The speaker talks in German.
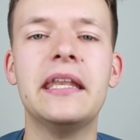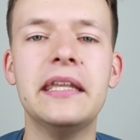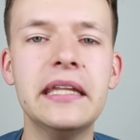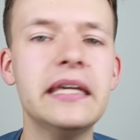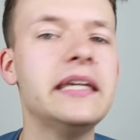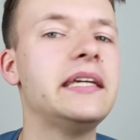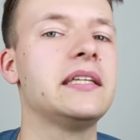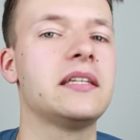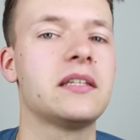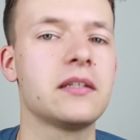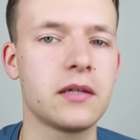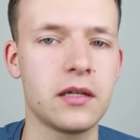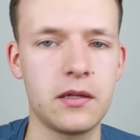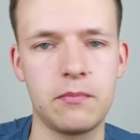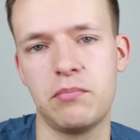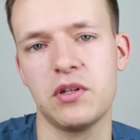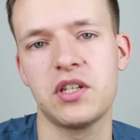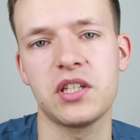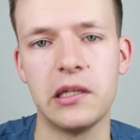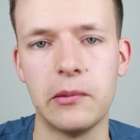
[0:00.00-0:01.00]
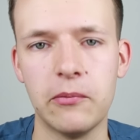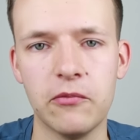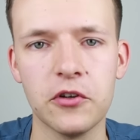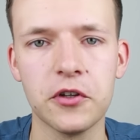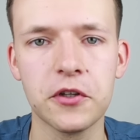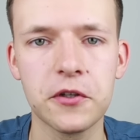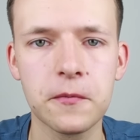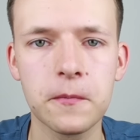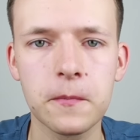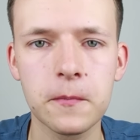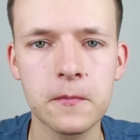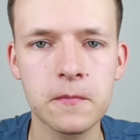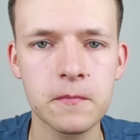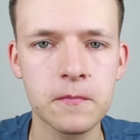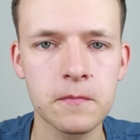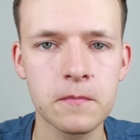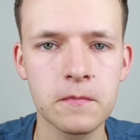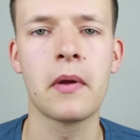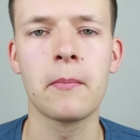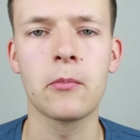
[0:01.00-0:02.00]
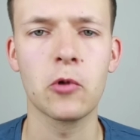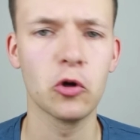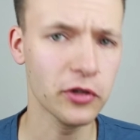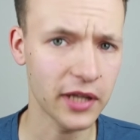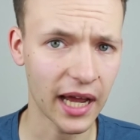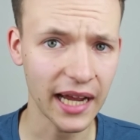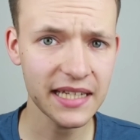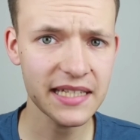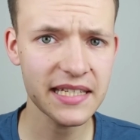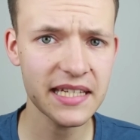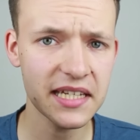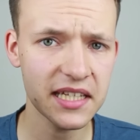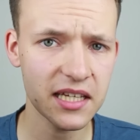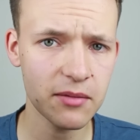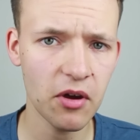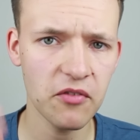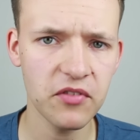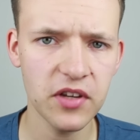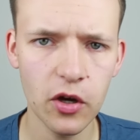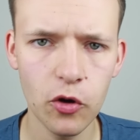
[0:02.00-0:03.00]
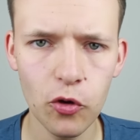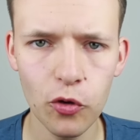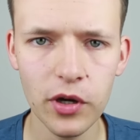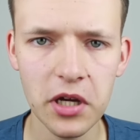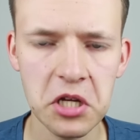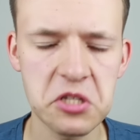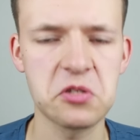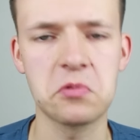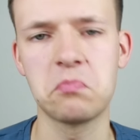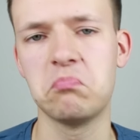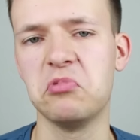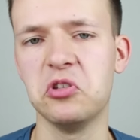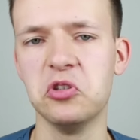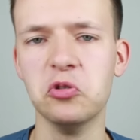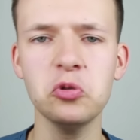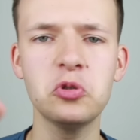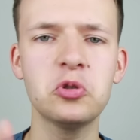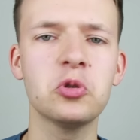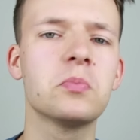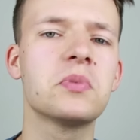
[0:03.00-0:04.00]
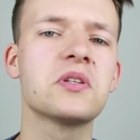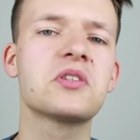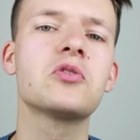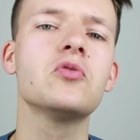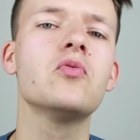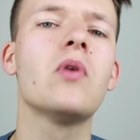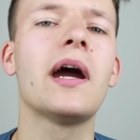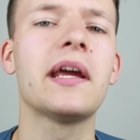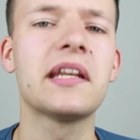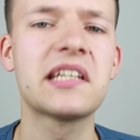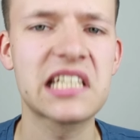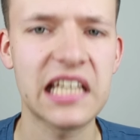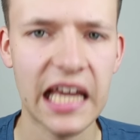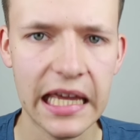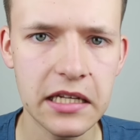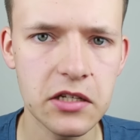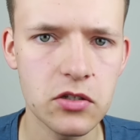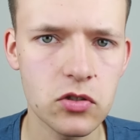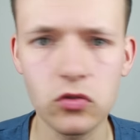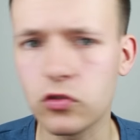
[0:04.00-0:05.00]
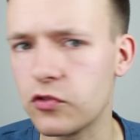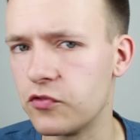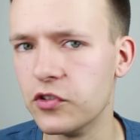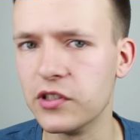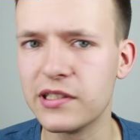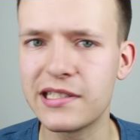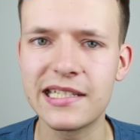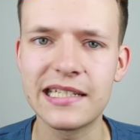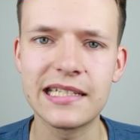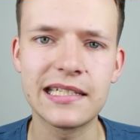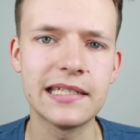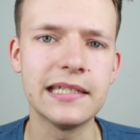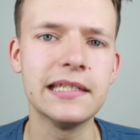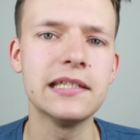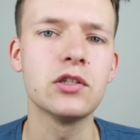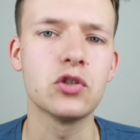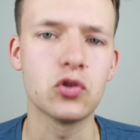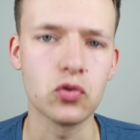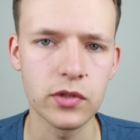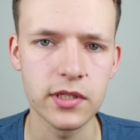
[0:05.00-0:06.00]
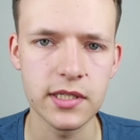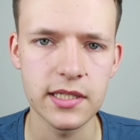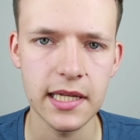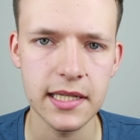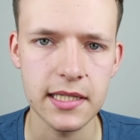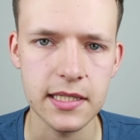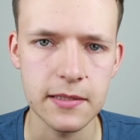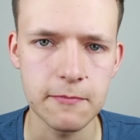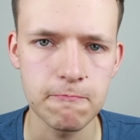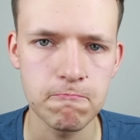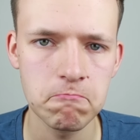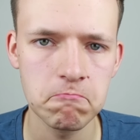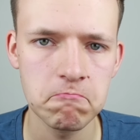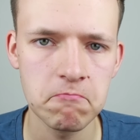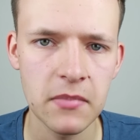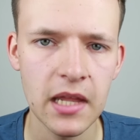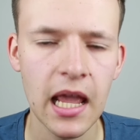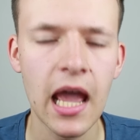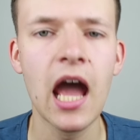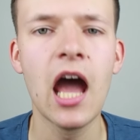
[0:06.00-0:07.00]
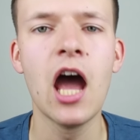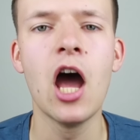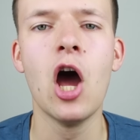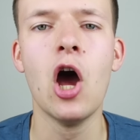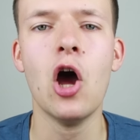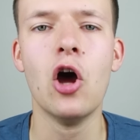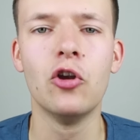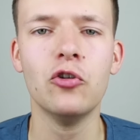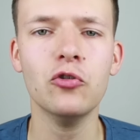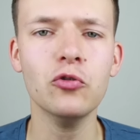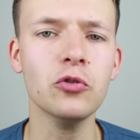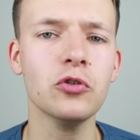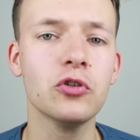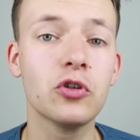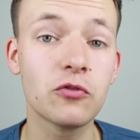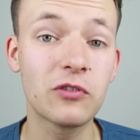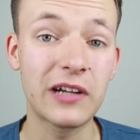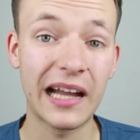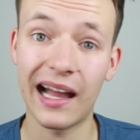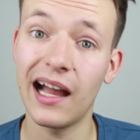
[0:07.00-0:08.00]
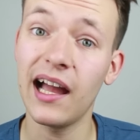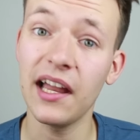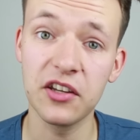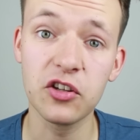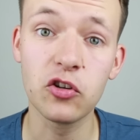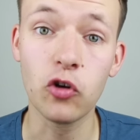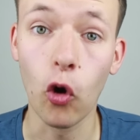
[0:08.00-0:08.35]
nicht betrieben wird. Grund 1, den ich immer wieder höre, ist, YouTube ist nur ein Trend und wird sich nicht durchsetzen. Nun, gerade